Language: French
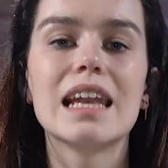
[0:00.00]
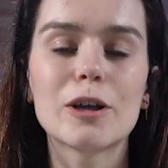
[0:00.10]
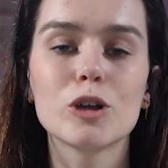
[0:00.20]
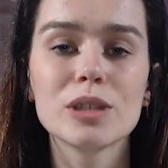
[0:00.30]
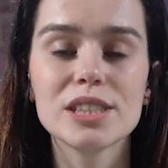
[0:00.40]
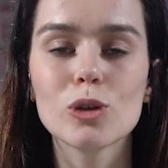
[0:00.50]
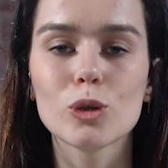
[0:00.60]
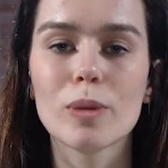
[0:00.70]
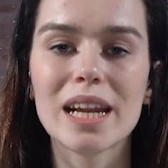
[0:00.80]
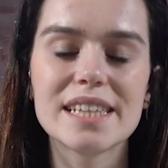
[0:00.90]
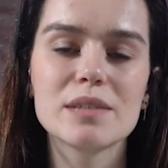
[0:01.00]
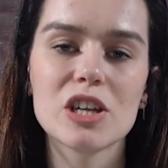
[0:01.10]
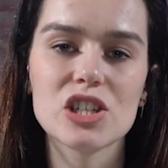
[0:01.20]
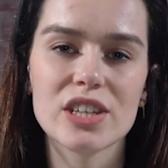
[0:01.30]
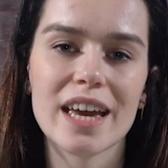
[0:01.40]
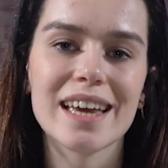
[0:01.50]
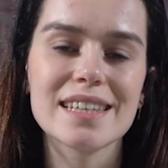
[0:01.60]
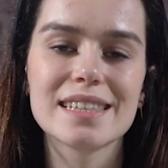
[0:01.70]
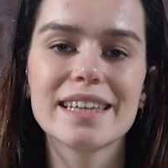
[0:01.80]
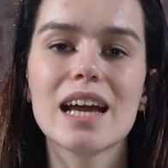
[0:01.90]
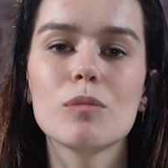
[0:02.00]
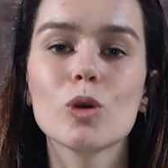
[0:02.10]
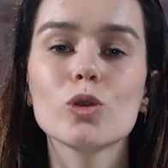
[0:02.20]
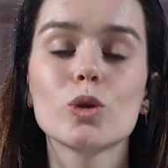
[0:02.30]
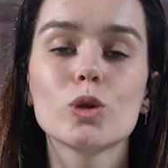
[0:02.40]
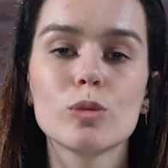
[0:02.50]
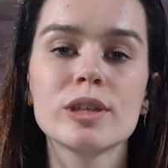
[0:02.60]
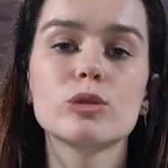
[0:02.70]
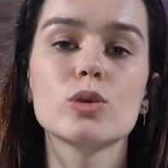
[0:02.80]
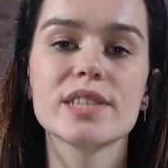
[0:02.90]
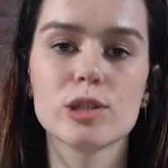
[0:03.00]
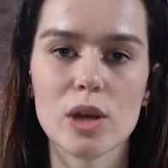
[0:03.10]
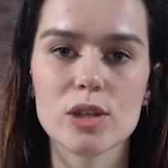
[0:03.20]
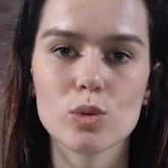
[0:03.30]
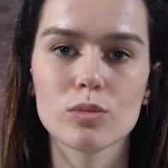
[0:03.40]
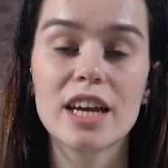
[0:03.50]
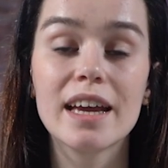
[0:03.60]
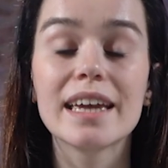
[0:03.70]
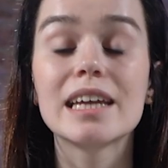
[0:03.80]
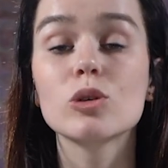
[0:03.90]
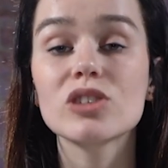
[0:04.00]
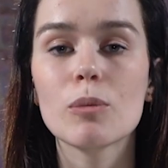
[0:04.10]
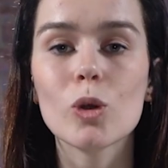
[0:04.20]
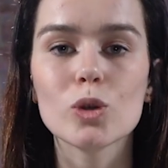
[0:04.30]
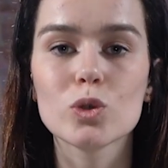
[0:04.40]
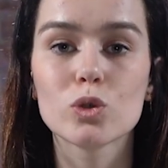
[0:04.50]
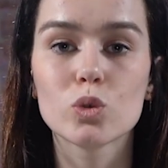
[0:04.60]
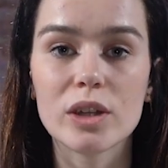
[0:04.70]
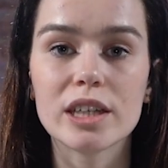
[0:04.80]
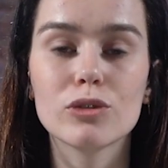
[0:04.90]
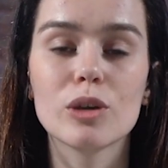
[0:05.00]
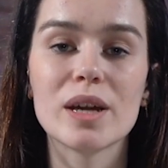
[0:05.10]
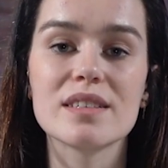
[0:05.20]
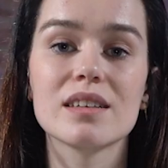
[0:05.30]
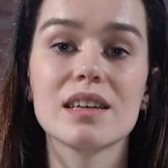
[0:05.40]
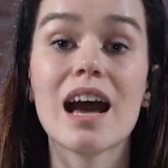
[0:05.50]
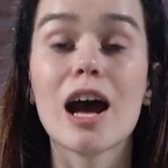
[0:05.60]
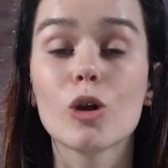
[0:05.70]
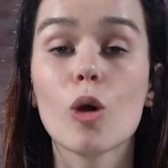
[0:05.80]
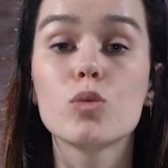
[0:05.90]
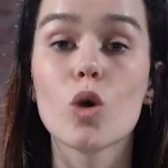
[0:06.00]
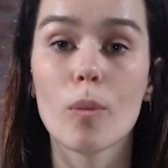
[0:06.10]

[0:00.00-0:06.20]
La comédie dans le malade imaginaire réside également dans le comique de situation, et notamment lorsque Toinette fait passer Argan pour